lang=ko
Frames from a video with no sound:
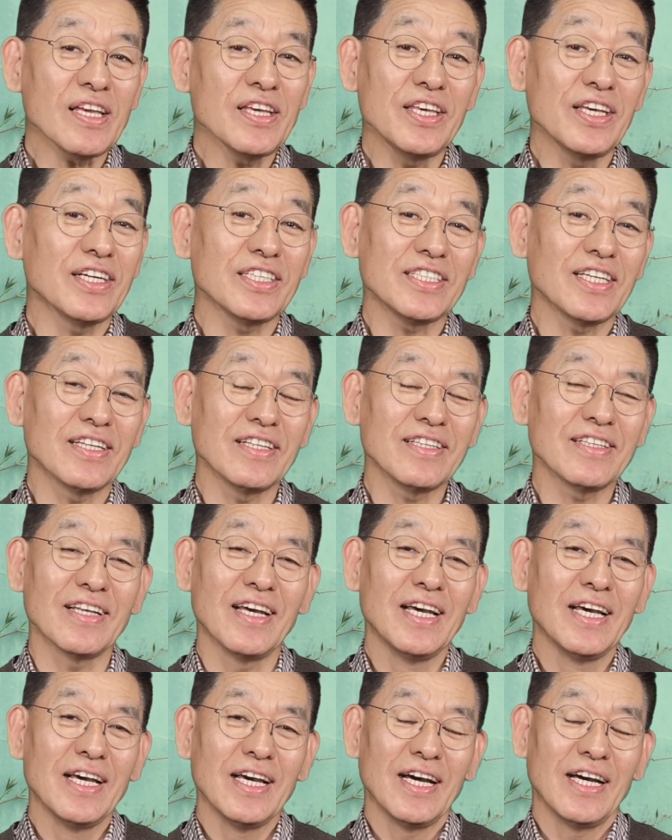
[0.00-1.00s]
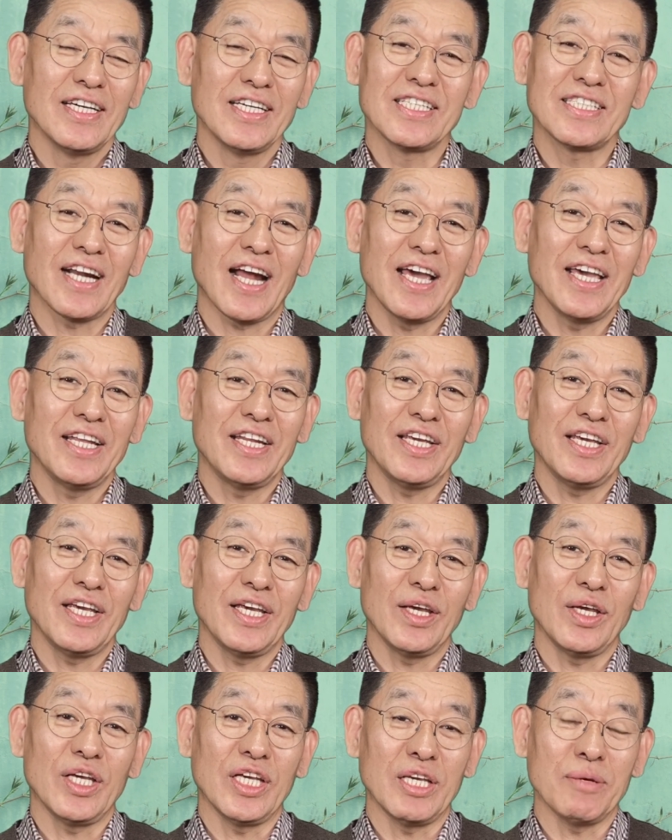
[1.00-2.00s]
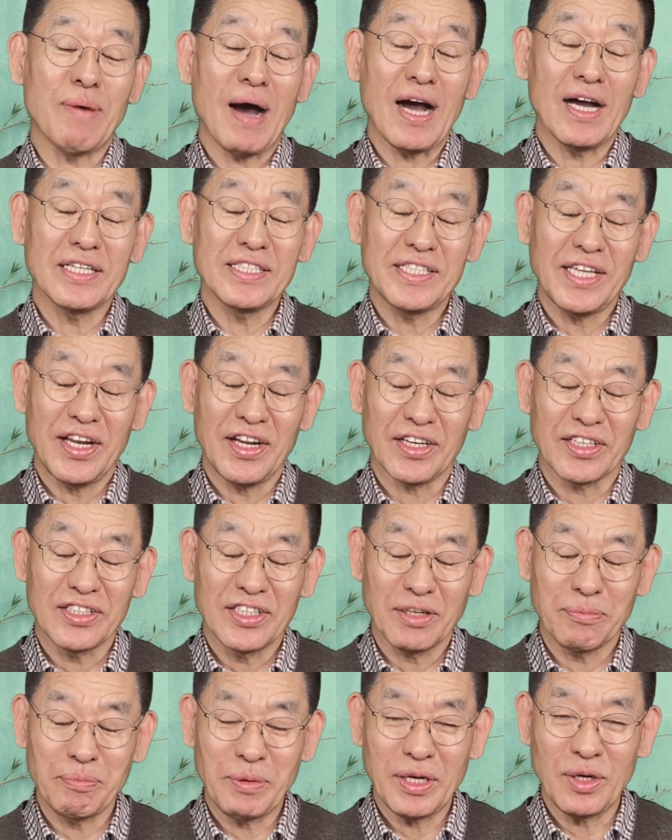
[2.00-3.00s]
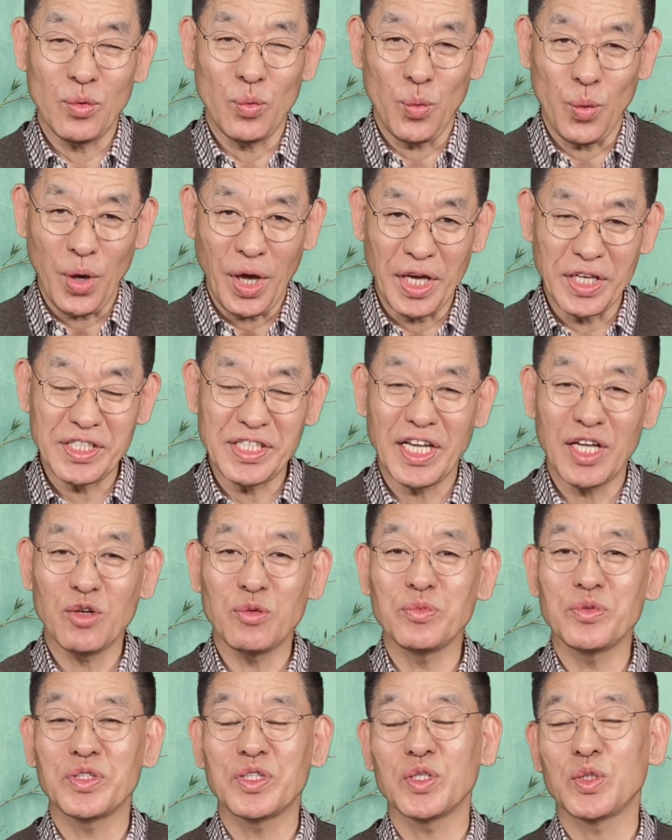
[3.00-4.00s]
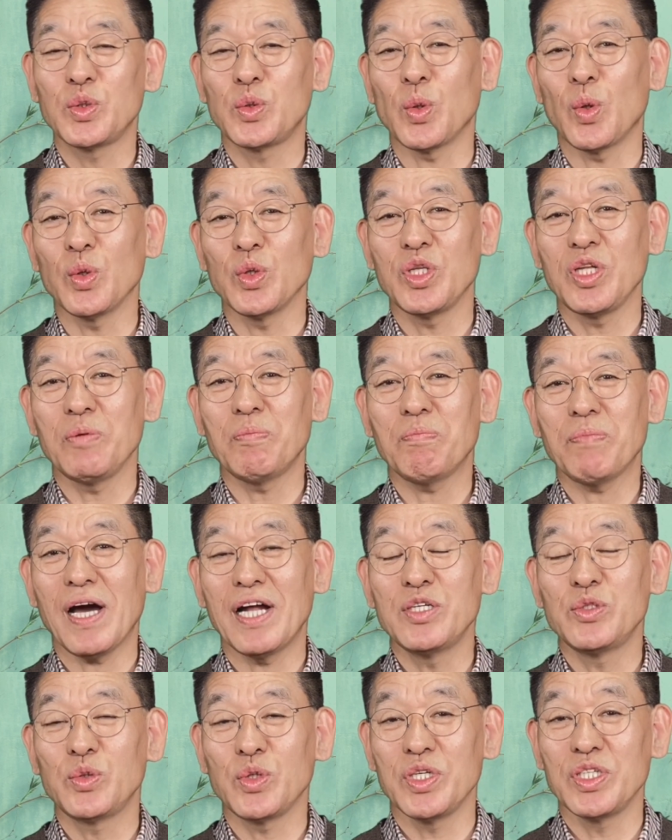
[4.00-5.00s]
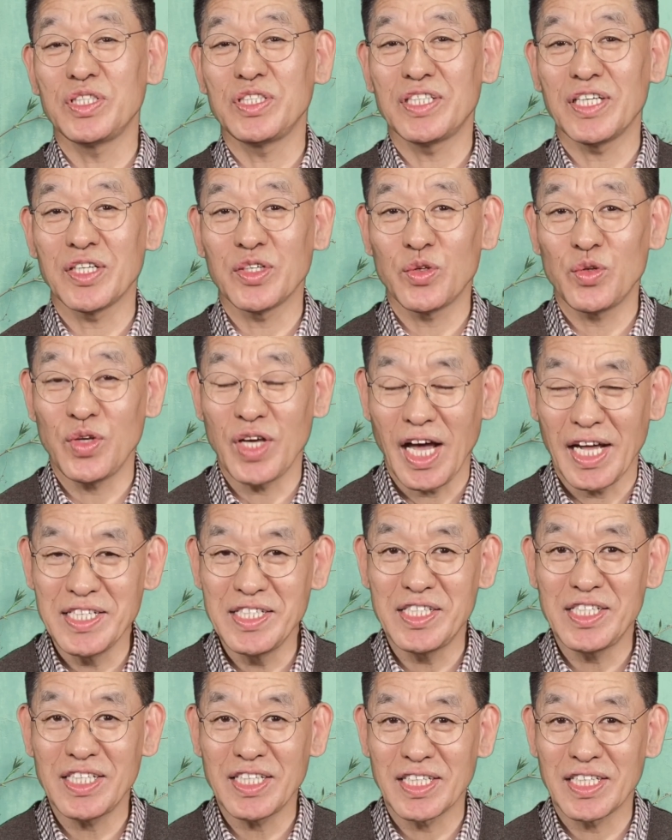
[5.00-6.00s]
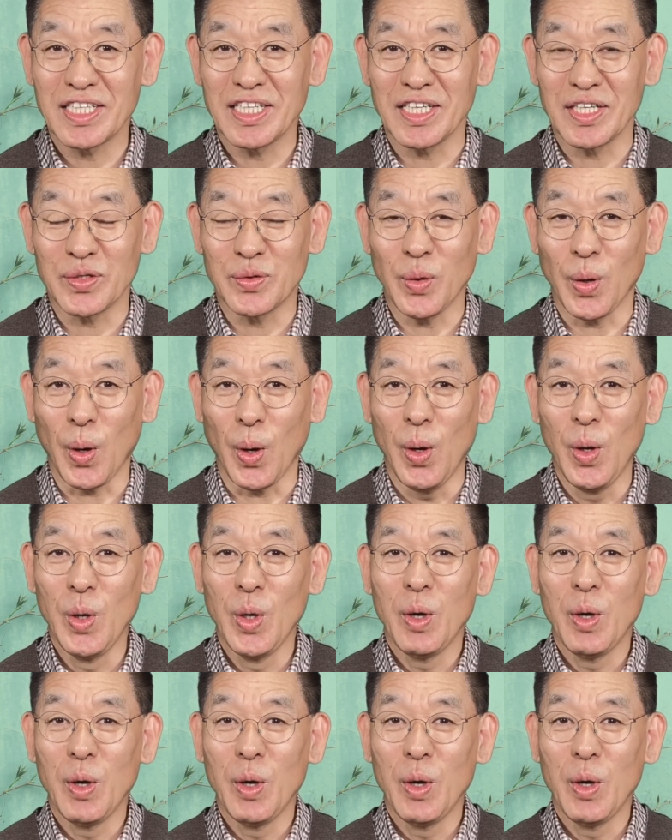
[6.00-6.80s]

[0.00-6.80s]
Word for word: 이것은 이스라엘이 이방 세력, 특별히 외세로부터 독립할 수 있었던 귀한 시기이고